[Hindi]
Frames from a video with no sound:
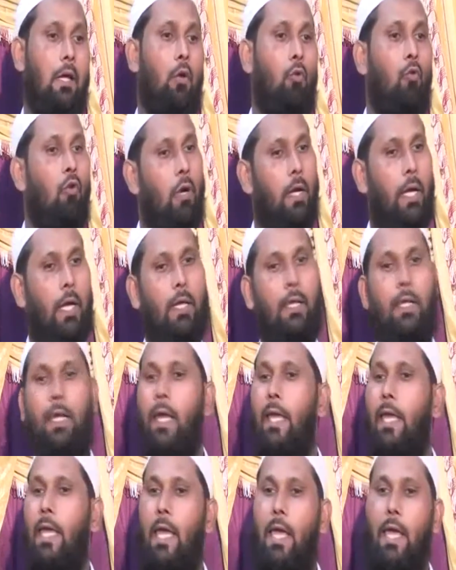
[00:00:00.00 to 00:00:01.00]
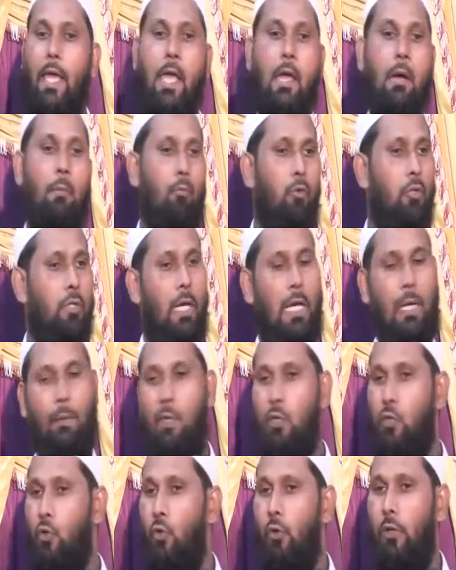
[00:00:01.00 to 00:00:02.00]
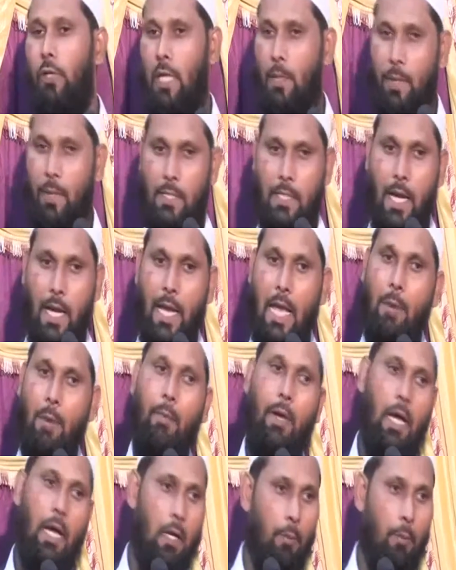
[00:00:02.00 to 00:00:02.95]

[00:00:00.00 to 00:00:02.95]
वो कह रही है कि मुझे कभी स्कूल नहीं भेजागा मैं